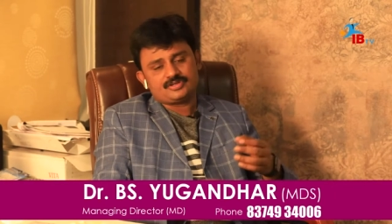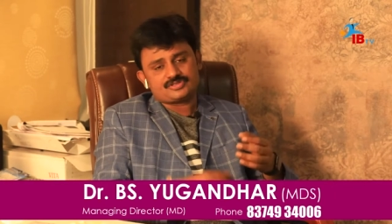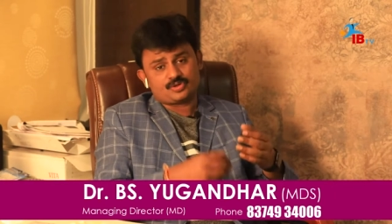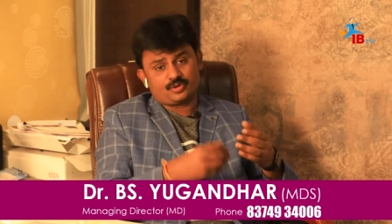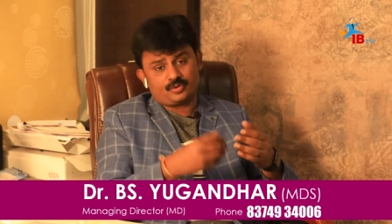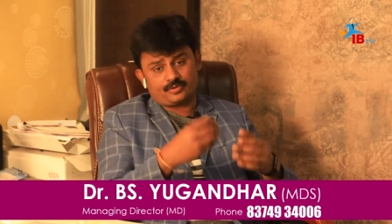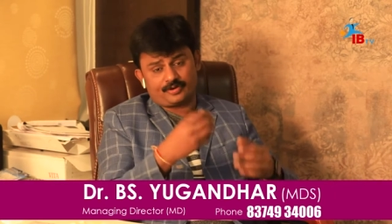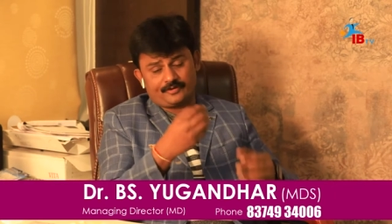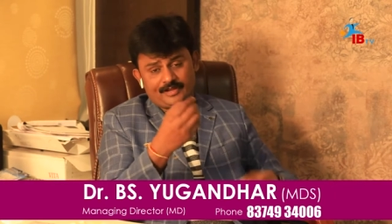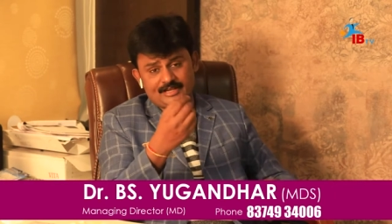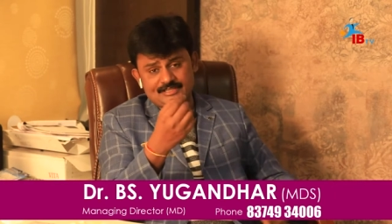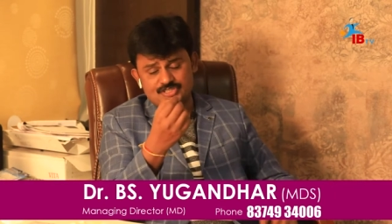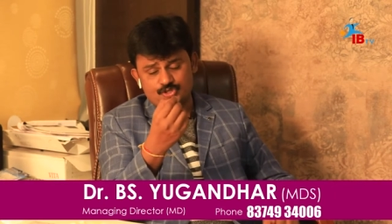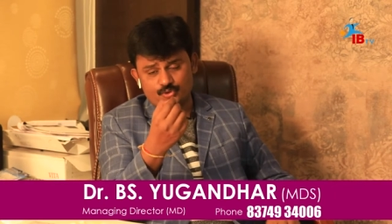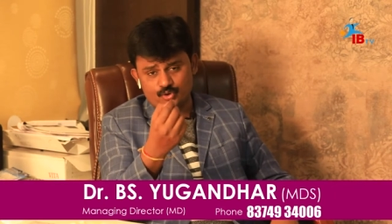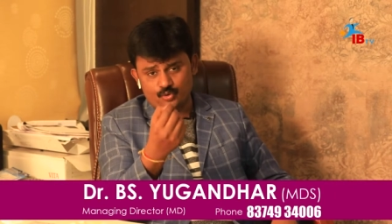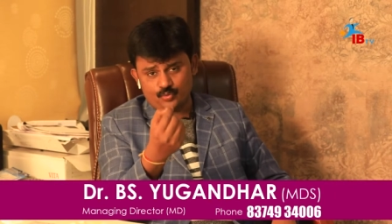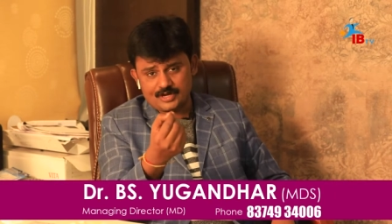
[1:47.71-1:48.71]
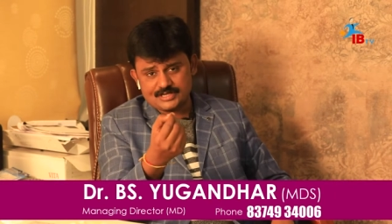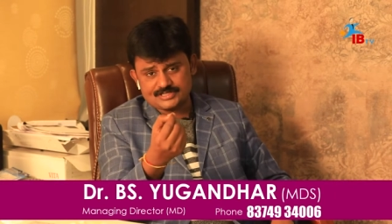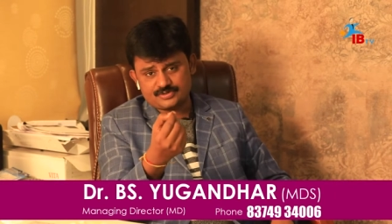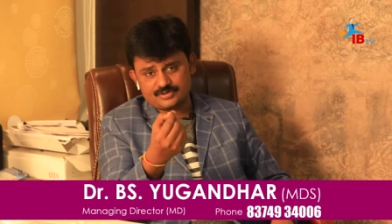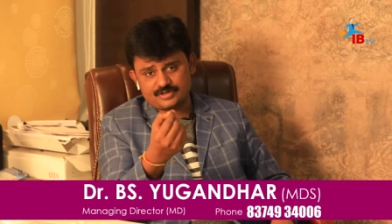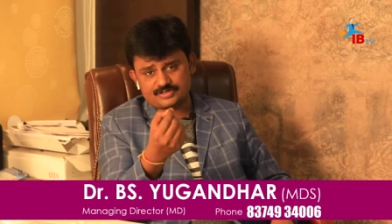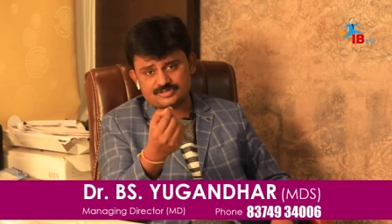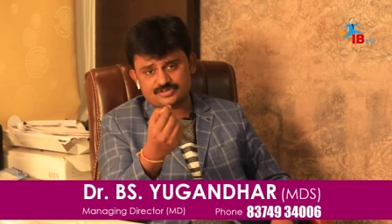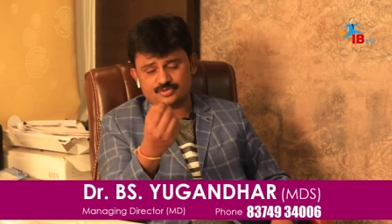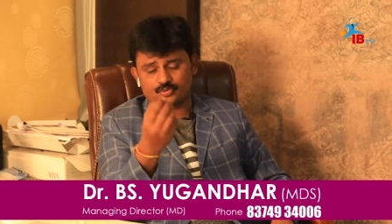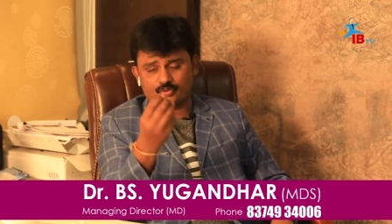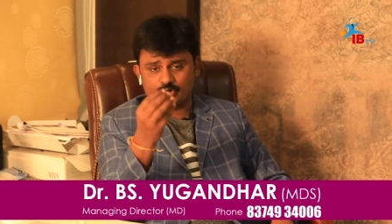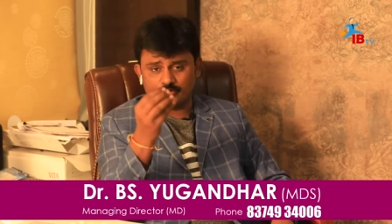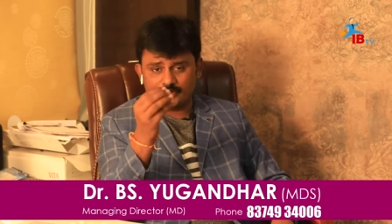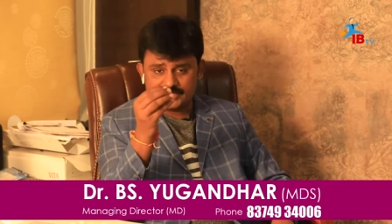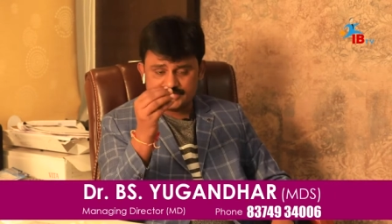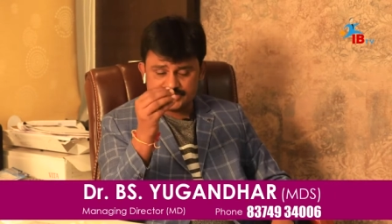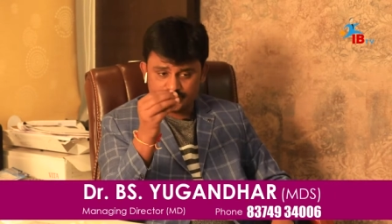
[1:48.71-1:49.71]
సో ఒకవేళ చిగురు వాసుండొచ్చు
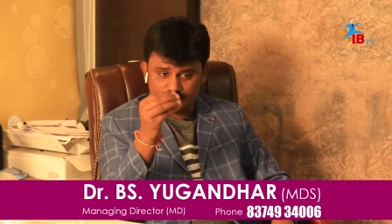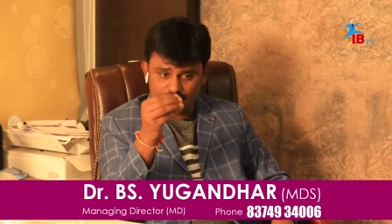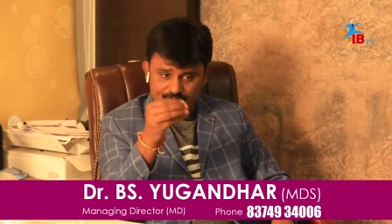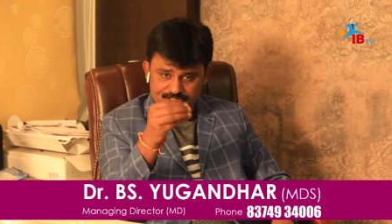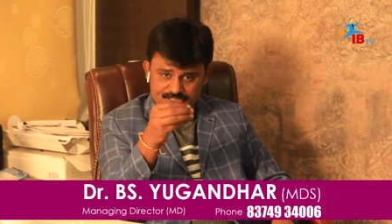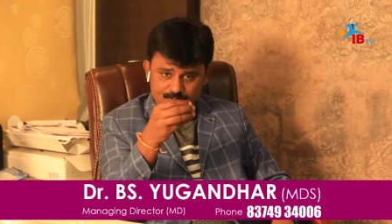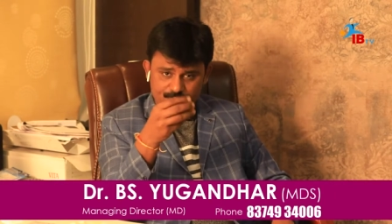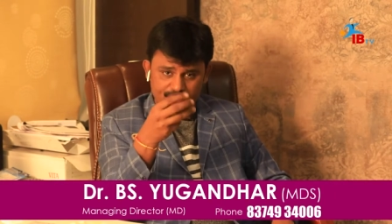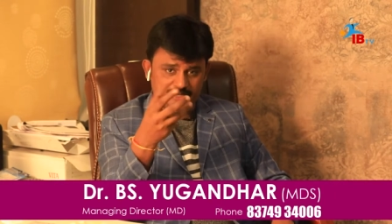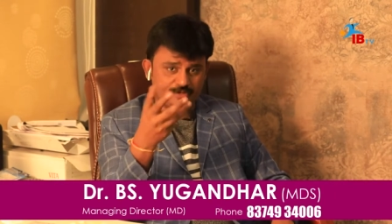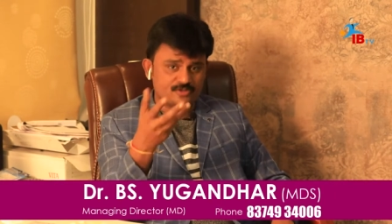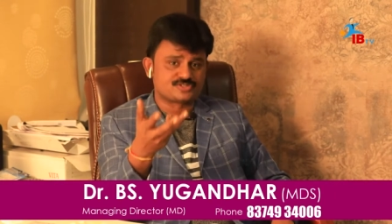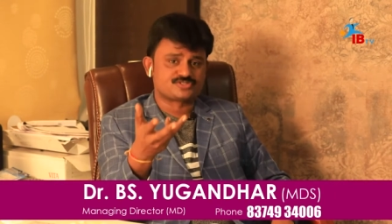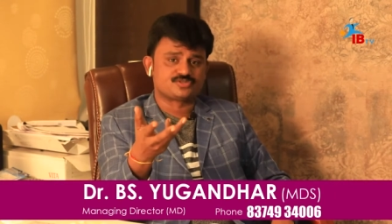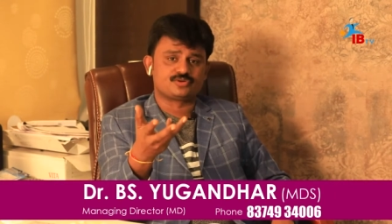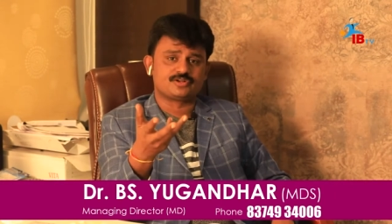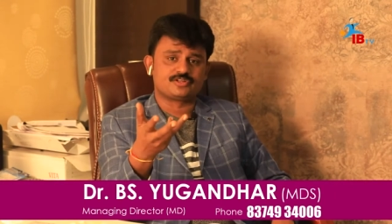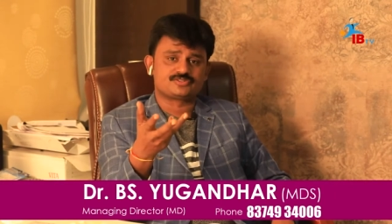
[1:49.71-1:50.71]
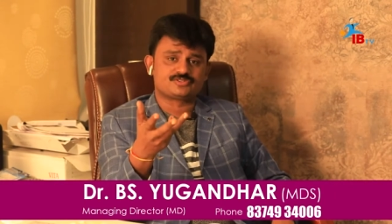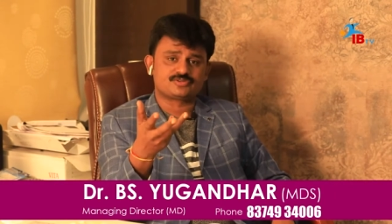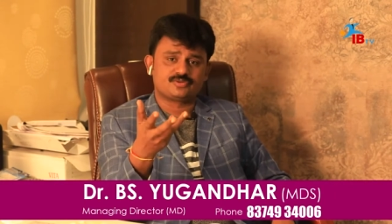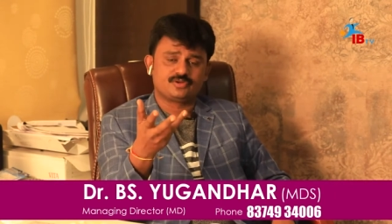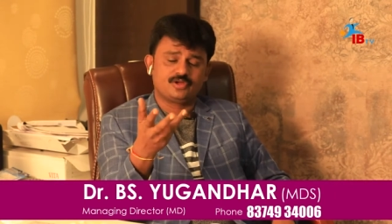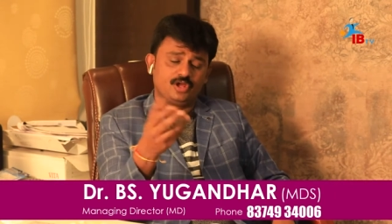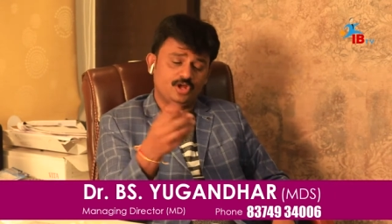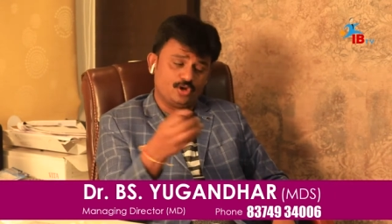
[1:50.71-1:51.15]
ఒకవేళ చిగురు నుంచి బ్లడ్ వస్తుండొచ్చు